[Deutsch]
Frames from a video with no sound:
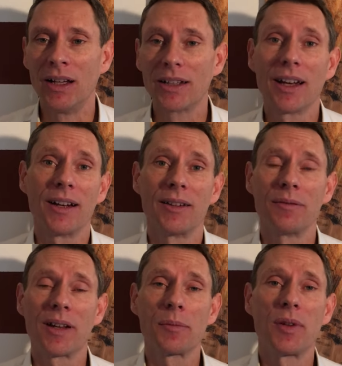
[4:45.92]
Ja,
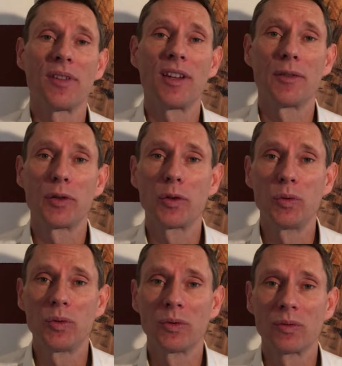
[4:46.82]
was müssen Sie dafür
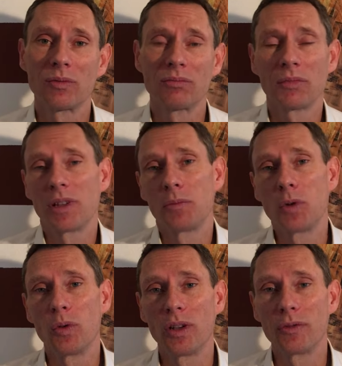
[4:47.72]
tun? im
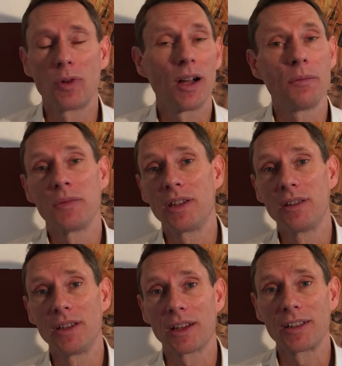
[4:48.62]
Grunde vor allem
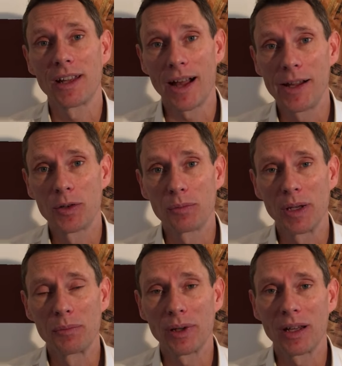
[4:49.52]
die richtige Haltung
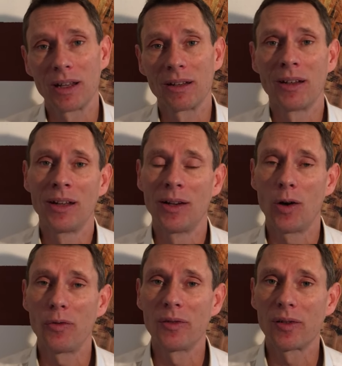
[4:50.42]
mitbringen,
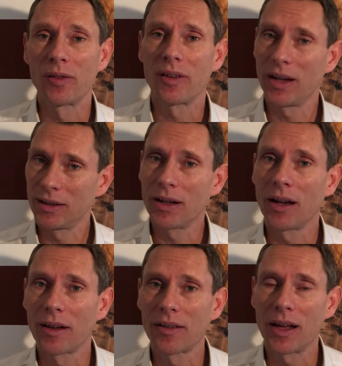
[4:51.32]
offen zu sein,
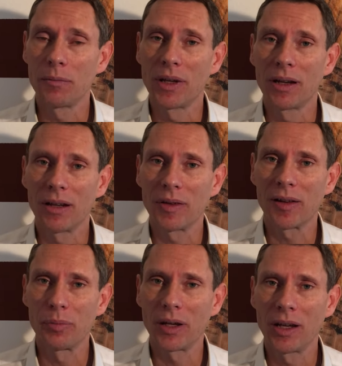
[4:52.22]
ja, das kann mir
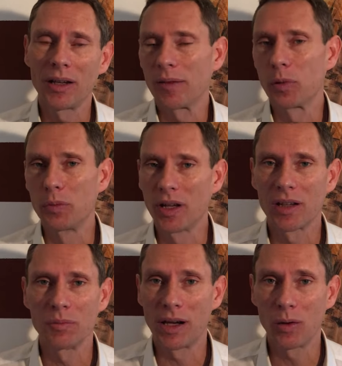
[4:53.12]
etwas bringen, das probiere
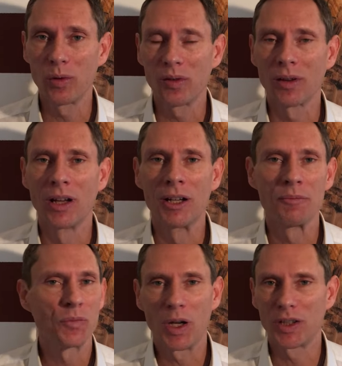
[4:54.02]
ich mal aus,
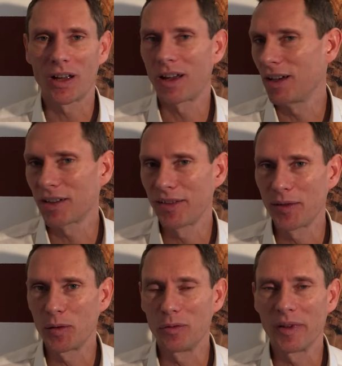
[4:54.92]
hat ja gar kein
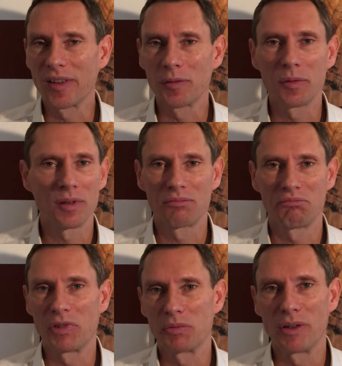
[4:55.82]
Risiko, wenn Sie mich,
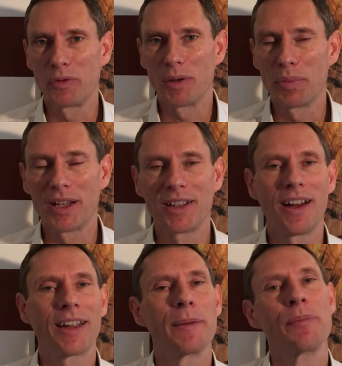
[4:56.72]
mich mal für ein paar
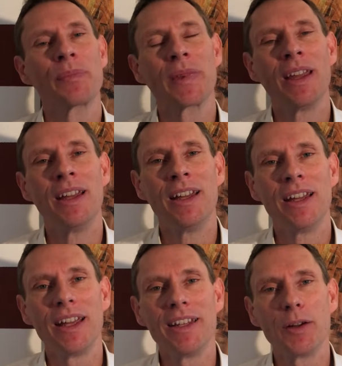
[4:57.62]
Tage
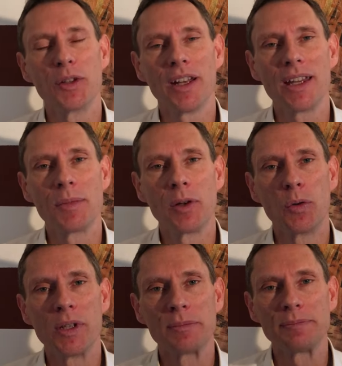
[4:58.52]
in Ihr Unternehmen
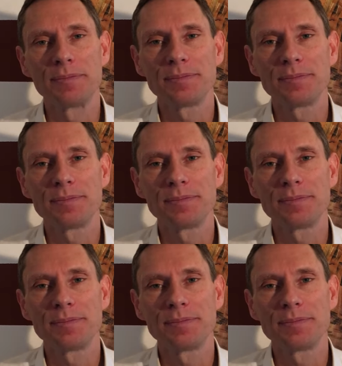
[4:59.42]
holen.